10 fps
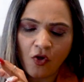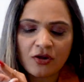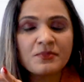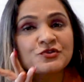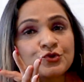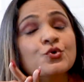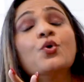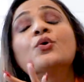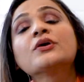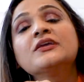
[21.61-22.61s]
और
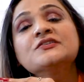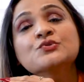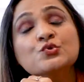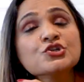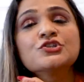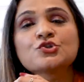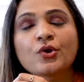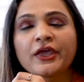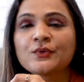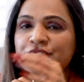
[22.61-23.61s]
मसूड़ों की सूजन जो
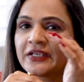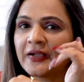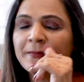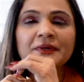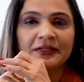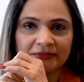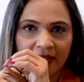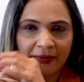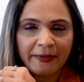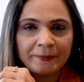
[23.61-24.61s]
है उसे कम करता
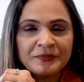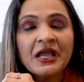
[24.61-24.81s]
है